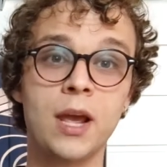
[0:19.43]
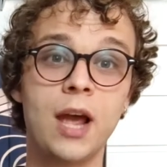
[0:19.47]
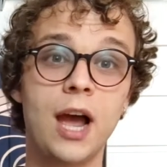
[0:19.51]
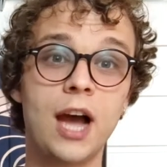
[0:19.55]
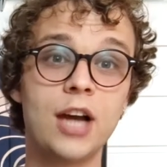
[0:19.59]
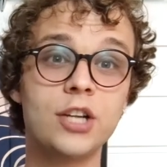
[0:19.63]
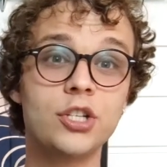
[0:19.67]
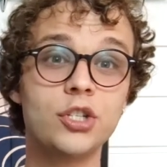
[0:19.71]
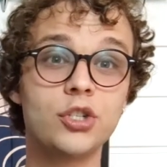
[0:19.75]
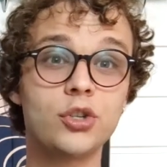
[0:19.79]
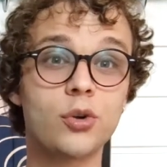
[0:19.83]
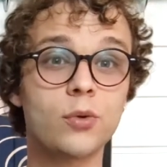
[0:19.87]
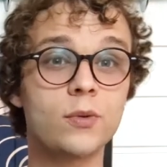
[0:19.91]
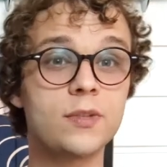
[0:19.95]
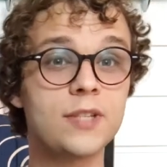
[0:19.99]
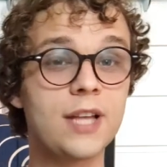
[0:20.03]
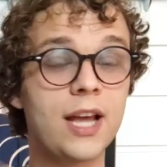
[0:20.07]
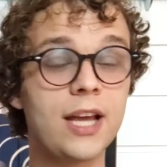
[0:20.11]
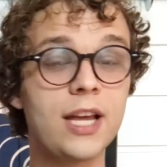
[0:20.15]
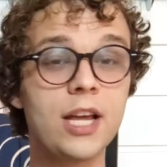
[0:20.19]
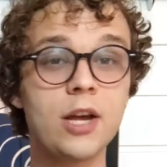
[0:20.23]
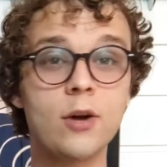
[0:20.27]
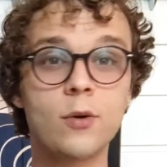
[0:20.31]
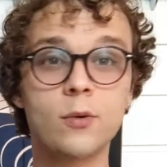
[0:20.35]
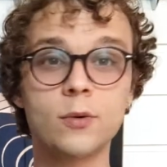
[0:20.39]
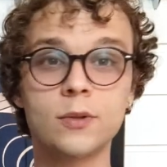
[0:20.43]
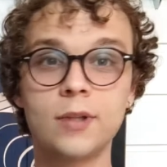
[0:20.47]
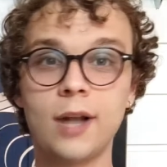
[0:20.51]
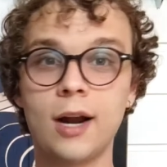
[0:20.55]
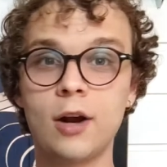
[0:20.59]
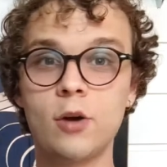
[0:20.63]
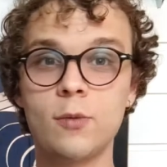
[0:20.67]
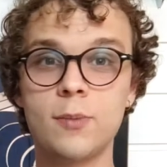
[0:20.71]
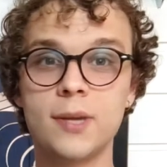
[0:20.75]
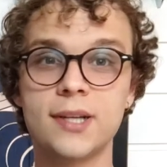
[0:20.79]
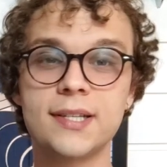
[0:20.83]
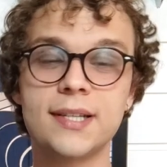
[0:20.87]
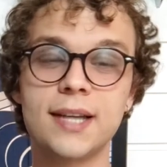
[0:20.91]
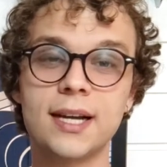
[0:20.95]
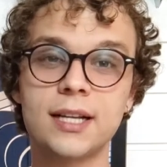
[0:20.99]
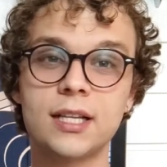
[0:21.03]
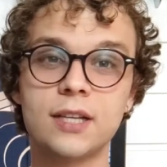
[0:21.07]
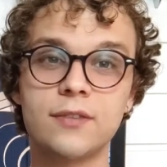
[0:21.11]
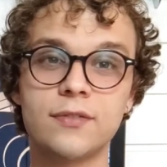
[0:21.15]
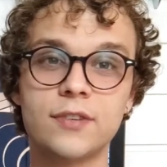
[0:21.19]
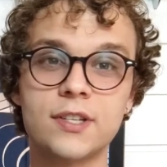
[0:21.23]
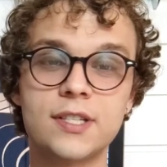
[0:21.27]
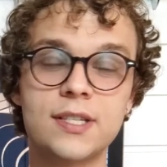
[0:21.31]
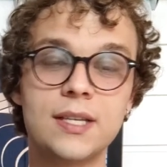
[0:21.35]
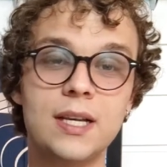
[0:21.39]
a gente consegue encontrar com uma
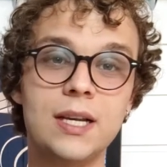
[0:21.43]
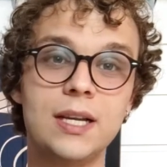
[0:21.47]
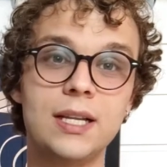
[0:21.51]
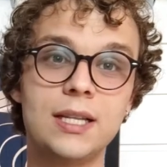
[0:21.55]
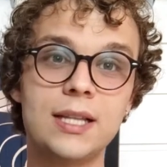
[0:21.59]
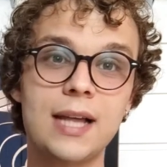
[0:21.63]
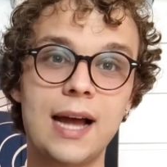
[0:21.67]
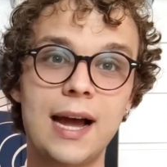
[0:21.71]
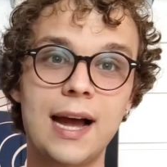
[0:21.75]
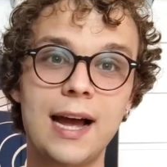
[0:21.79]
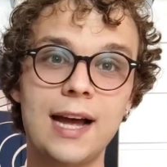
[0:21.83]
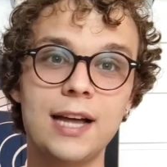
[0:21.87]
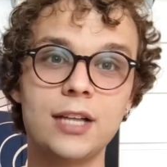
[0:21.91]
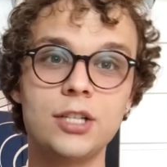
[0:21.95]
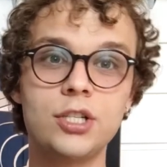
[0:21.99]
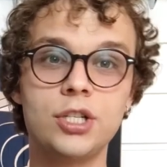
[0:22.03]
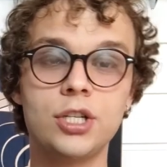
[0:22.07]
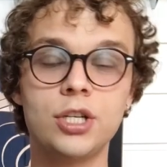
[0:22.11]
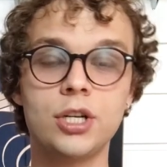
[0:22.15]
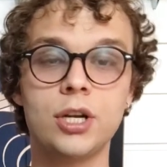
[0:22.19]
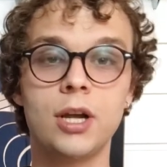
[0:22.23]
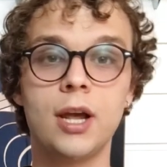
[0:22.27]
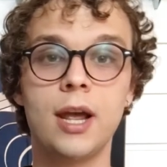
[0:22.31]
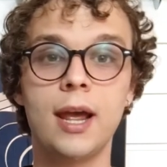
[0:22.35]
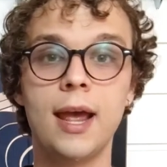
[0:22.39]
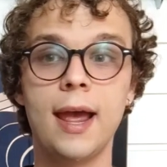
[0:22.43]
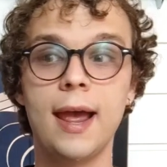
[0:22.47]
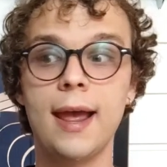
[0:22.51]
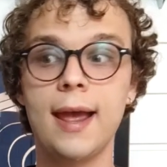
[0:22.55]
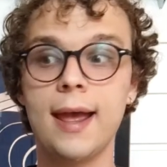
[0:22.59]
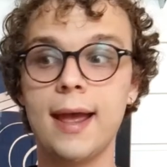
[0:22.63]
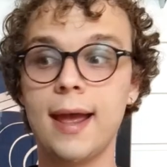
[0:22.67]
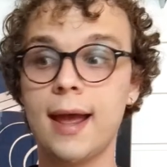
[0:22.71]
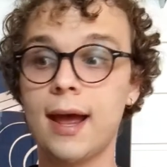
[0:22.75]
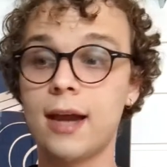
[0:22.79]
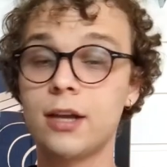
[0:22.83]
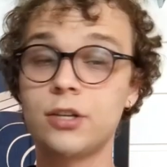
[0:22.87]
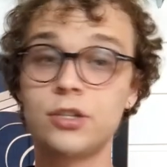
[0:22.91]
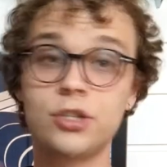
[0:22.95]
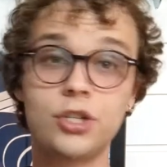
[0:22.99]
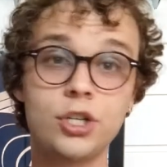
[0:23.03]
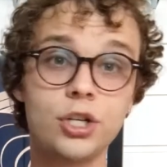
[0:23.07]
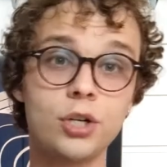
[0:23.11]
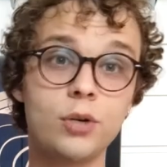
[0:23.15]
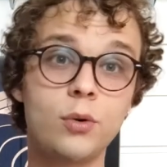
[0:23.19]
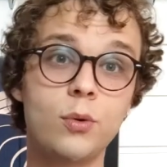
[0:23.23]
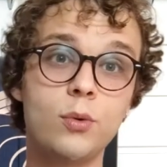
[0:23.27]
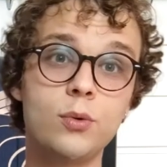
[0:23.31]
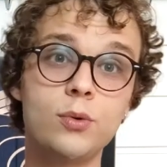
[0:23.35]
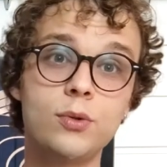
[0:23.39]
certa facilidade é,
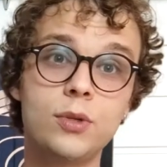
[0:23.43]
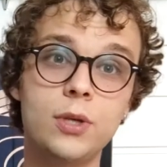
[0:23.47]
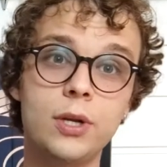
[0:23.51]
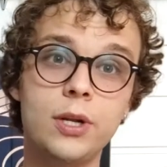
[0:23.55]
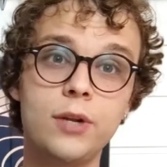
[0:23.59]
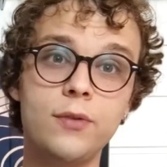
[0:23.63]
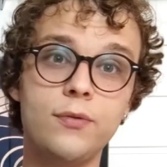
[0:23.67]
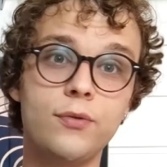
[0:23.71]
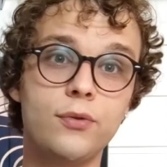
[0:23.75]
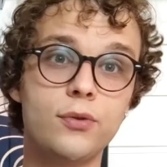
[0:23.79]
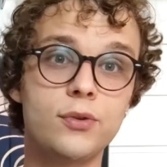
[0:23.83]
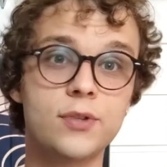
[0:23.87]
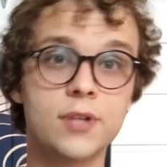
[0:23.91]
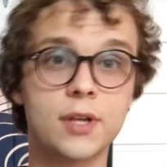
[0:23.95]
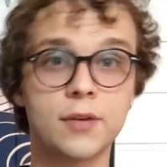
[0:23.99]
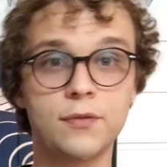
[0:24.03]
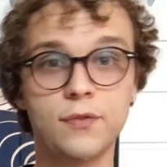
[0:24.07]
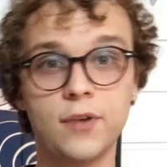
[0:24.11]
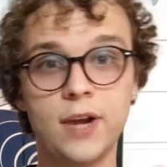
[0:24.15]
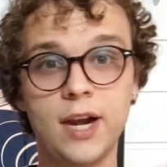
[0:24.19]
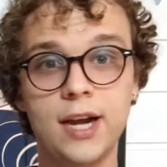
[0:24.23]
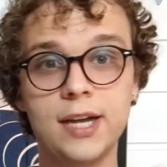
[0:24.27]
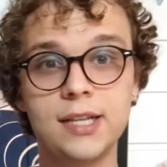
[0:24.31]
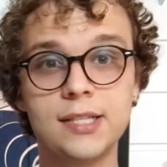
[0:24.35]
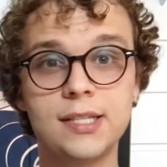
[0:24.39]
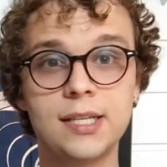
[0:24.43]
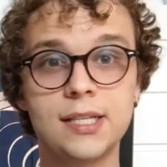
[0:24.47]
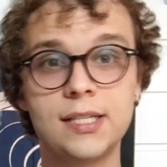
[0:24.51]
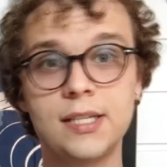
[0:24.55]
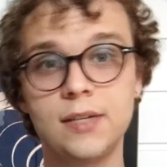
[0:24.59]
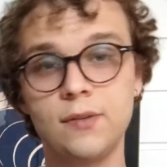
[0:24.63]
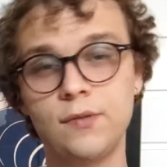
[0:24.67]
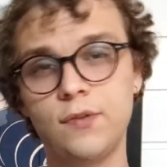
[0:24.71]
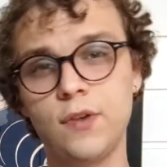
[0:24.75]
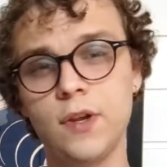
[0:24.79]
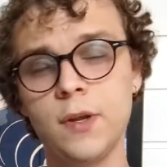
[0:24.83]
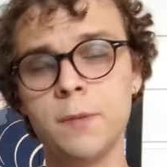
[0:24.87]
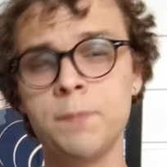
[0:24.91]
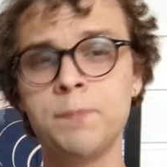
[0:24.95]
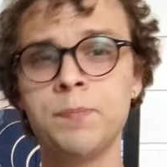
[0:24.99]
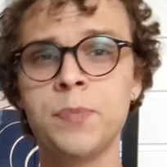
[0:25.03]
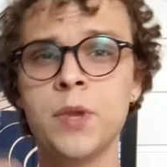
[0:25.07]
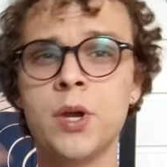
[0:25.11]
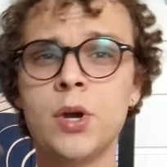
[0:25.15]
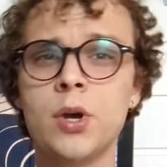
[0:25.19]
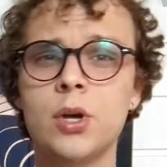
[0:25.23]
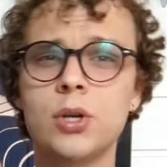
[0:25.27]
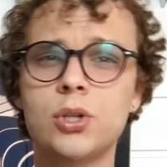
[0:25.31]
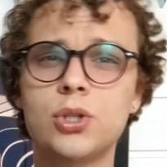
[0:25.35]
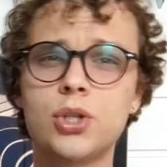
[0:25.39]
artigos, livros, referências, enfim,
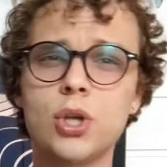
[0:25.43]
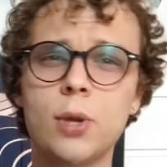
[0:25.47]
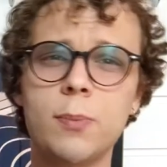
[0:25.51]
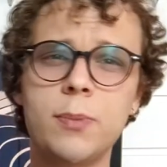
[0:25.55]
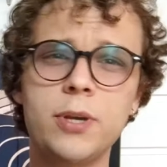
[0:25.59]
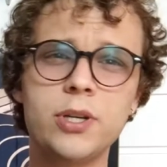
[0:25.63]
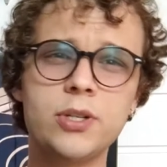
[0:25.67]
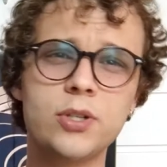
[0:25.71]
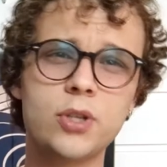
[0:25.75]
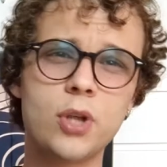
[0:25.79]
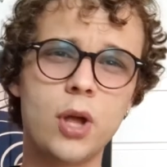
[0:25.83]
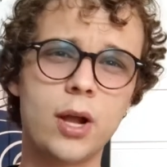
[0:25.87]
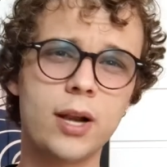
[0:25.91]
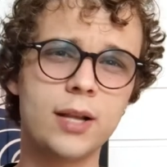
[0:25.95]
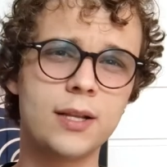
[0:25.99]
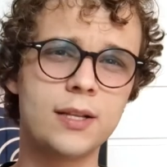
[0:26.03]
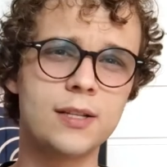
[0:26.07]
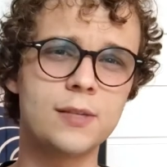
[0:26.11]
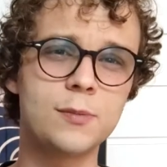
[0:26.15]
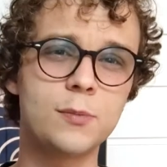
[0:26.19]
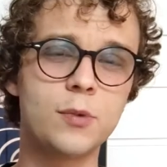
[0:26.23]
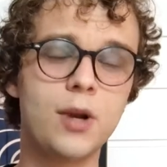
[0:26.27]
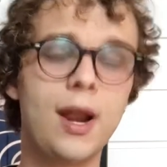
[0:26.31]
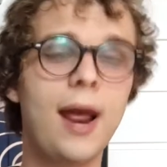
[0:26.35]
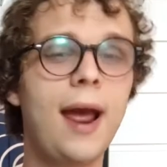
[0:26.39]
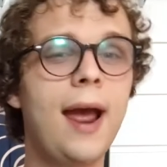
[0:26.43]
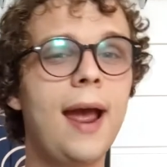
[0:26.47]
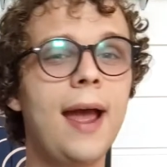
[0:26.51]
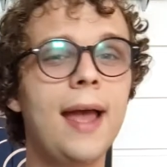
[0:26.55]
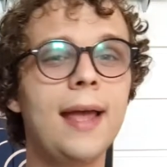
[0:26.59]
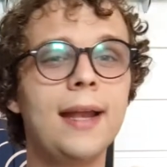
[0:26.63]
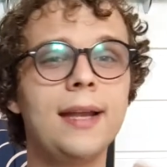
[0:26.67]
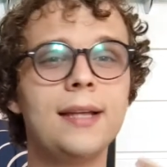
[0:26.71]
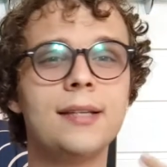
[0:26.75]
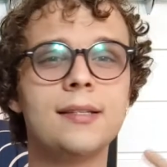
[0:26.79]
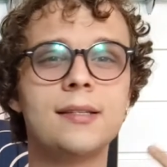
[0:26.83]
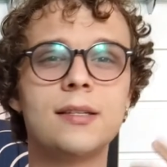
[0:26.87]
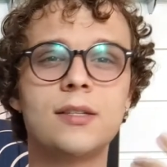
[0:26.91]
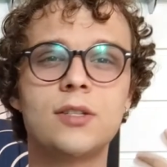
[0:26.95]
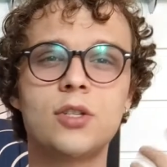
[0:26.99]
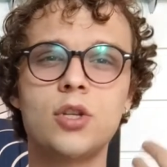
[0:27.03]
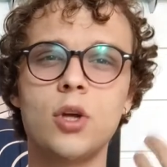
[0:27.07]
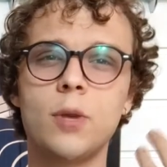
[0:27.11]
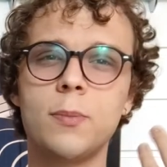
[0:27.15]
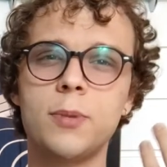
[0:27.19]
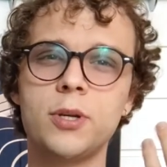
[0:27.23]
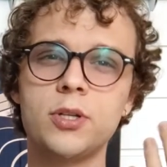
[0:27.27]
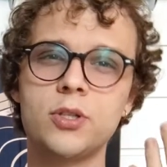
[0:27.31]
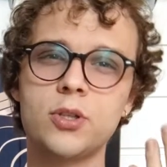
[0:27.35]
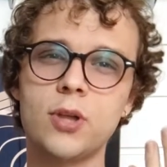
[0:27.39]
sobre a história das mulheres,
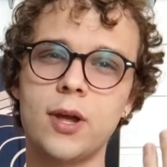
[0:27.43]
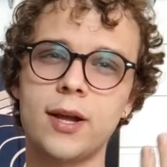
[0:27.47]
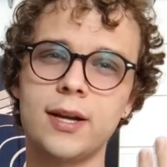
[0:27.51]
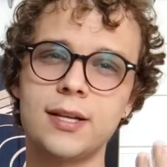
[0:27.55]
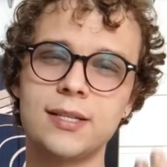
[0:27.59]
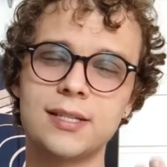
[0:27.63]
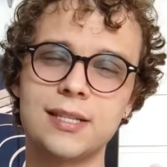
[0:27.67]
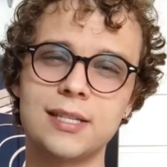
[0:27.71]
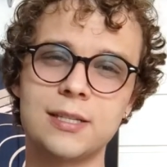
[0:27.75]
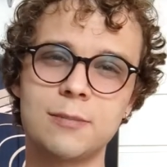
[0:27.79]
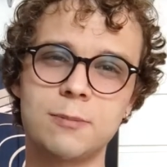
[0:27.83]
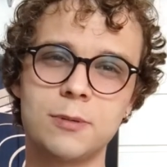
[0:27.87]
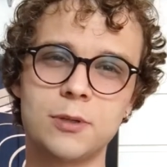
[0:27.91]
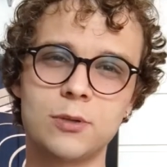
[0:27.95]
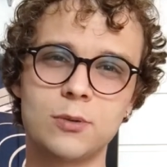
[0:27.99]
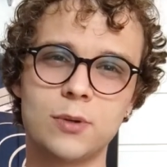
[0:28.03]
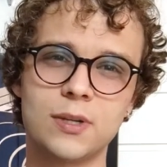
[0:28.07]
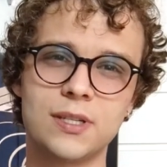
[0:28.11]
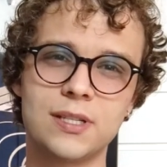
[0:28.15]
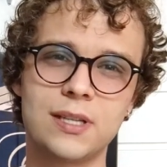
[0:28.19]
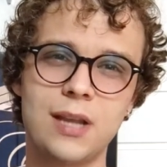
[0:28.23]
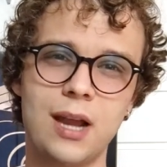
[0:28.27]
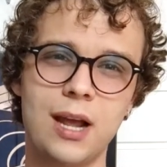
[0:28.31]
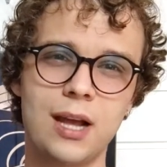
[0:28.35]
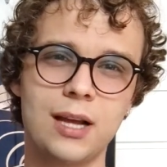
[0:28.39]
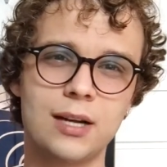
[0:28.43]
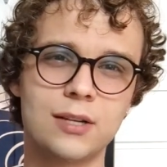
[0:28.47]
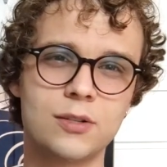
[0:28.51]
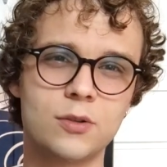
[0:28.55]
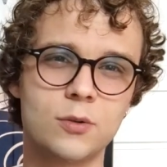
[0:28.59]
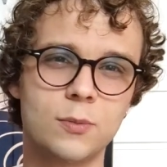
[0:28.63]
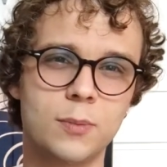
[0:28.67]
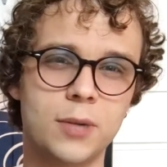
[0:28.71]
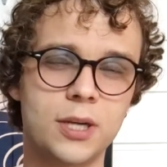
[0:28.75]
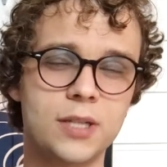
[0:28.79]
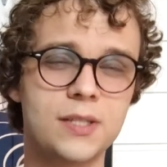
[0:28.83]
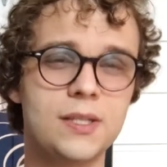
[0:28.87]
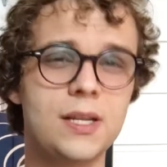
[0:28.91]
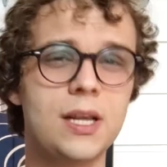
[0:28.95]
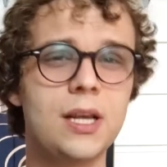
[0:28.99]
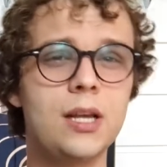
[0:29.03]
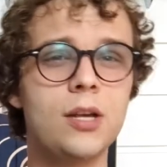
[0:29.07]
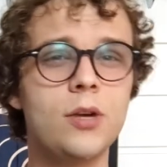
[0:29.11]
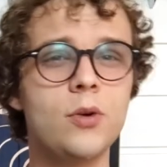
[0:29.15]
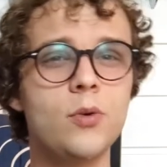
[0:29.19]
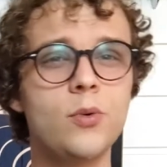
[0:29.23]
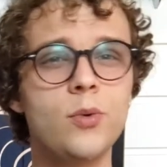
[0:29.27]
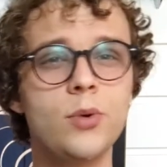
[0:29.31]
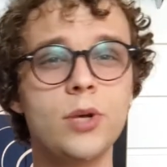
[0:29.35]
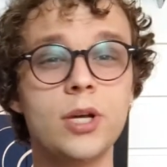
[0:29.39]
sobre histórias das pessoas negras no
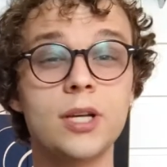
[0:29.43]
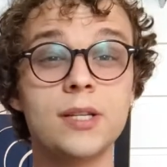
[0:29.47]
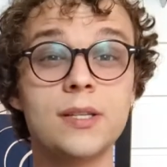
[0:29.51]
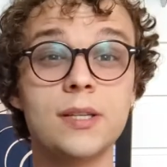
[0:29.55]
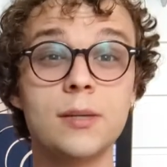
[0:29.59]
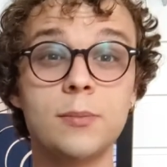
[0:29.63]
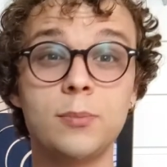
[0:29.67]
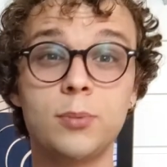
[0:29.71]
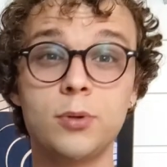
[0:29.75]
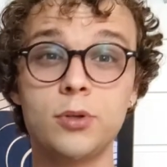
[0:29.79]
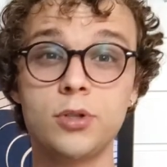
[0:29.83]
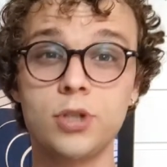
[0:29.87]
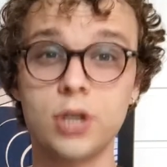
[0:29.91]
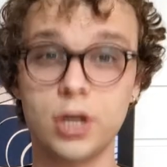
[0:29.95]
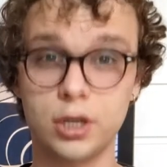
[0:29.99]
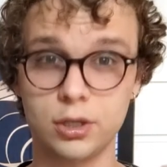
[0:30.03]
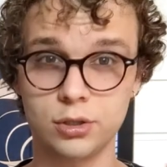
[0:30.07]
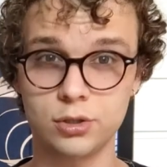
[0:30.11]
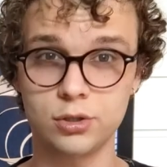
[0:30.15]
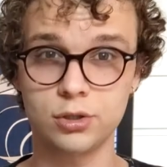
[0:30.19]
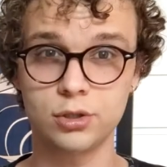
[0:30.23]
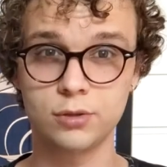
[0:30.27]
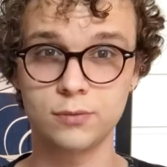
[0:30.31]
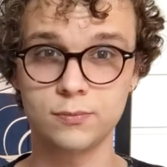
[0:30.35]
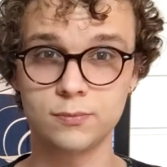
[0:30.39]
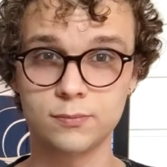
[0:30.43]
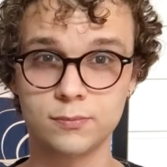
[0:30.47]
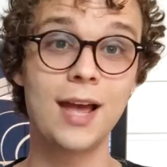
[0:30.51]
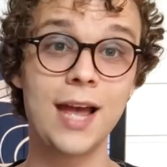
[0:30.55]
Brasil e assim por diante.